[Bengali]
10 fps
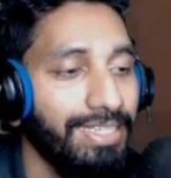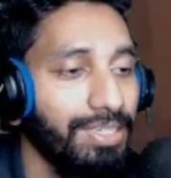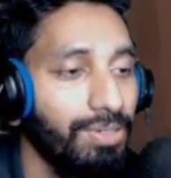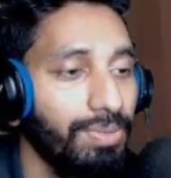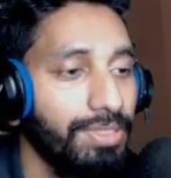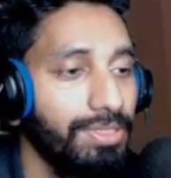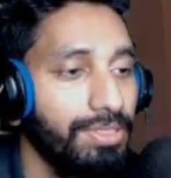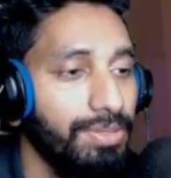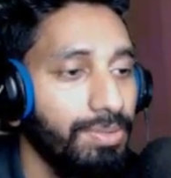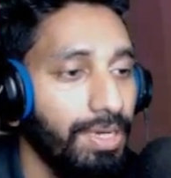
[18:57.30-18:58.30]
হবে
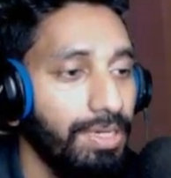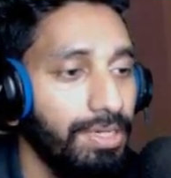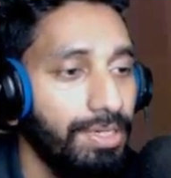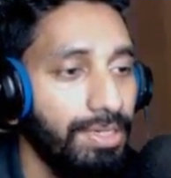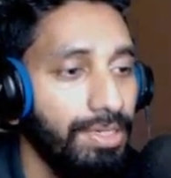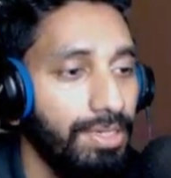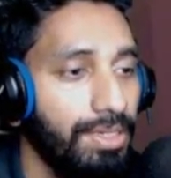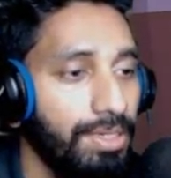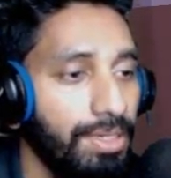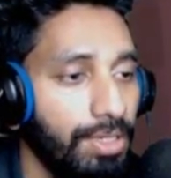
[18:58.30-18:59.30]
ভাই
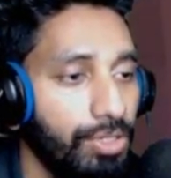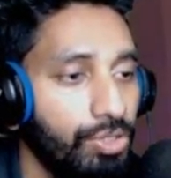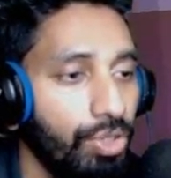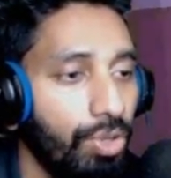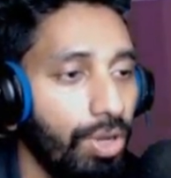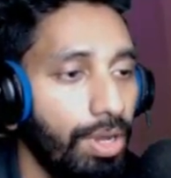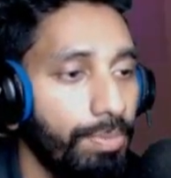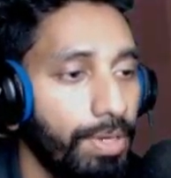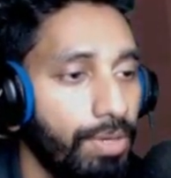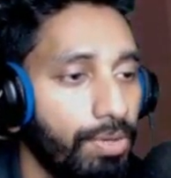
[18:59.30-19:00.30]
চলো
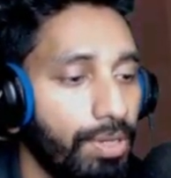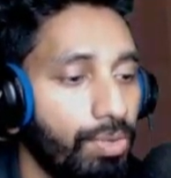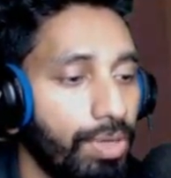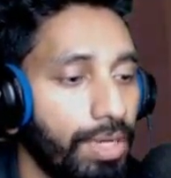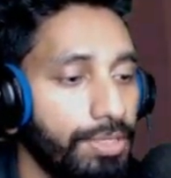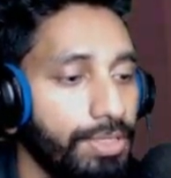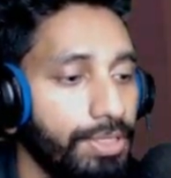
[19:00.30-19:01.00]
আমরা ওটা করে আসি